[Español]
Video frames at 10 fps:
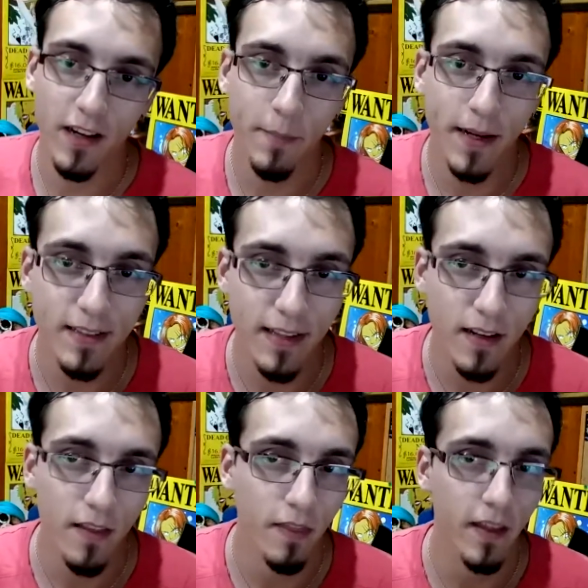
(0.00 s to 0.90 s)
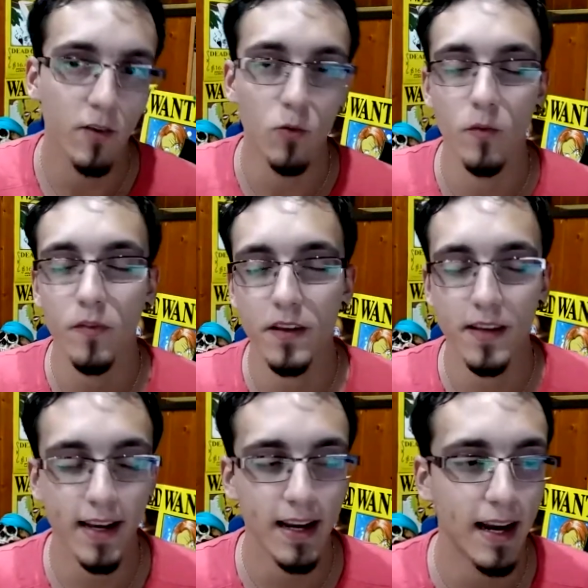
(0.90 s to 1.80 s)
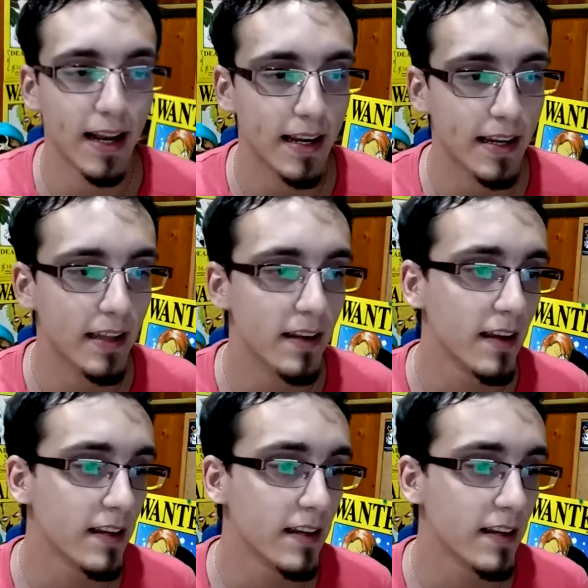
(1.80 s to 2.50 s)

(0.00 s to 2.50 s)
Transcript: repartir de un DJ a elegir